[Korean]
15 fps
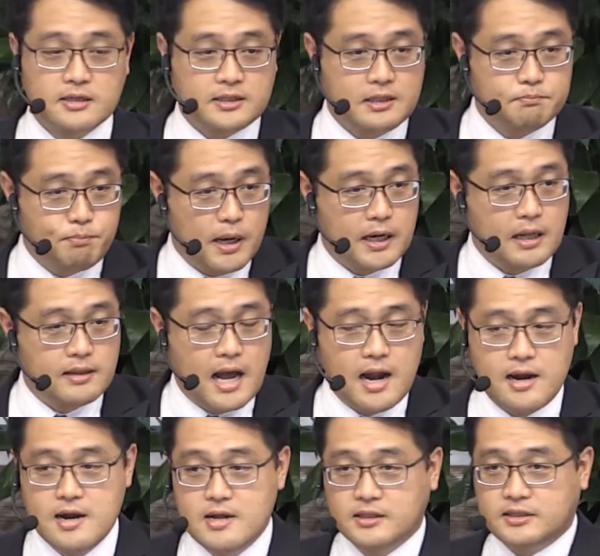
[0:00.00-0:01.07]
심판의
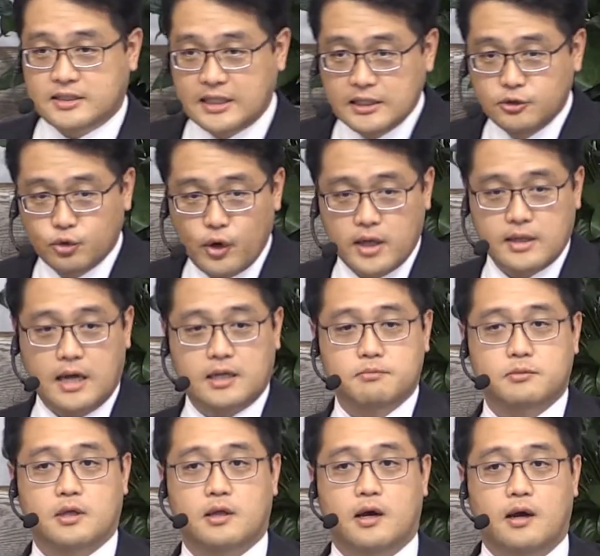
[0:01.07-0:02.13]
날, 진노의
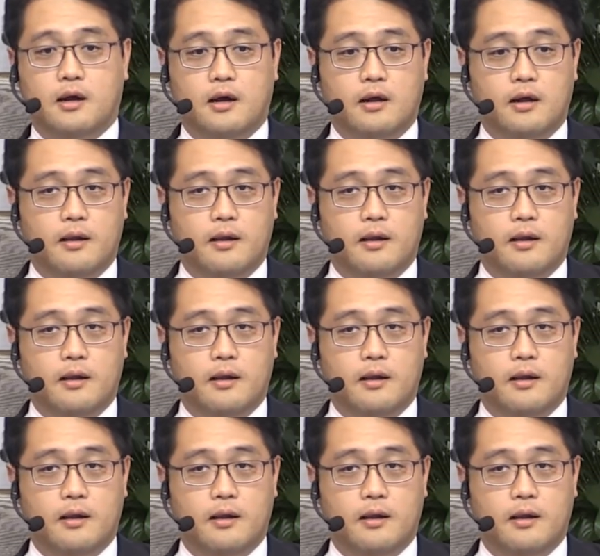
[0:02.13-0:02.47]
날입니다.